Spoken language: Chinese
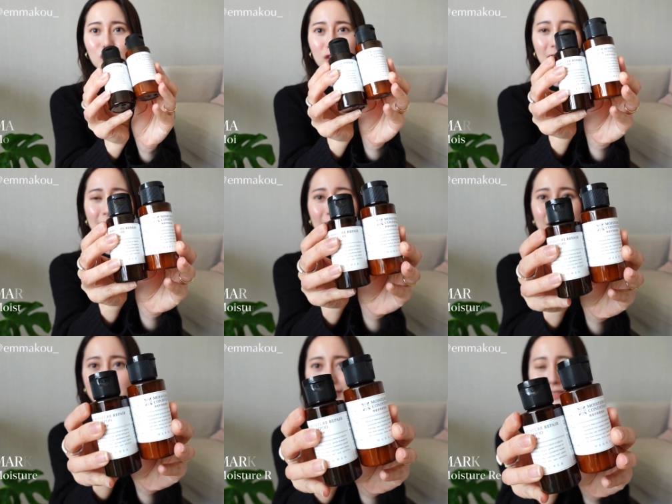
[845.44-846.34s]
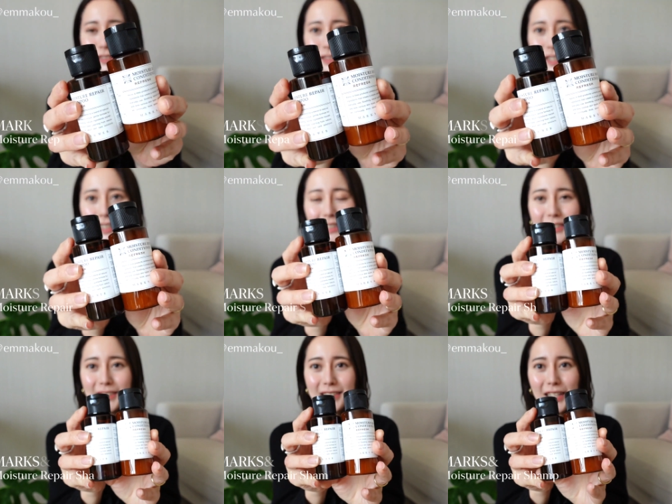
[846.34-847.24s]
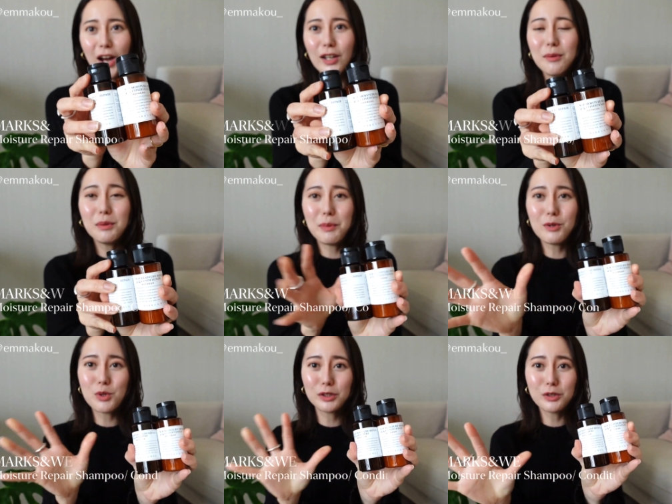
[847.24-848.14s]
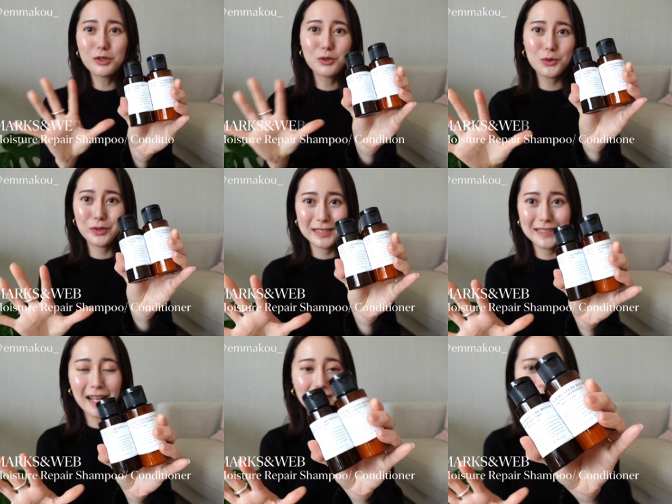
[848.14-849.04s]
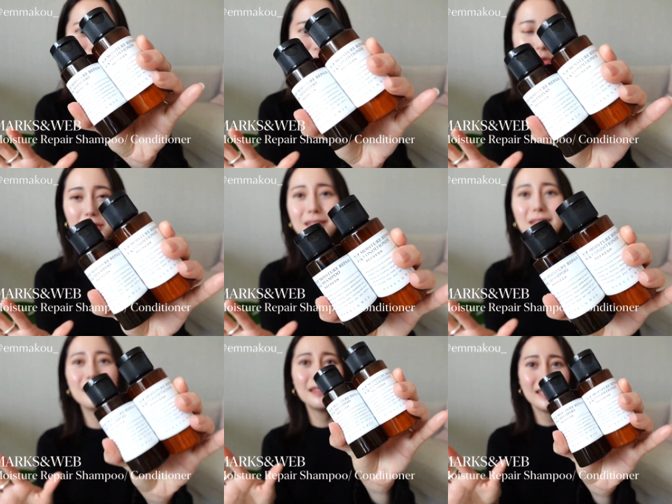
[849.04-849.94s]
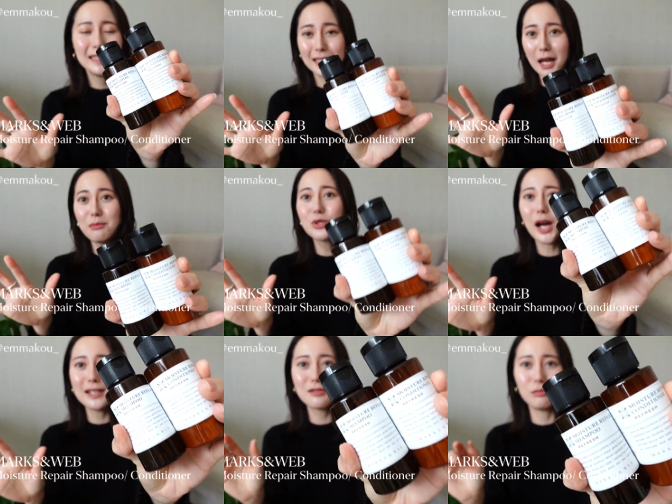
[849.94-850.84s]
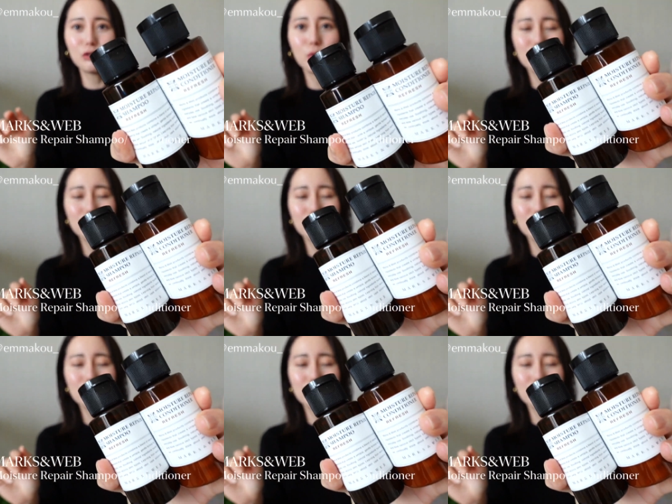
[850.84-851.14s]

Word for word: 这个好，他们的包装都是做一样的，所以呢也看不出来是什么东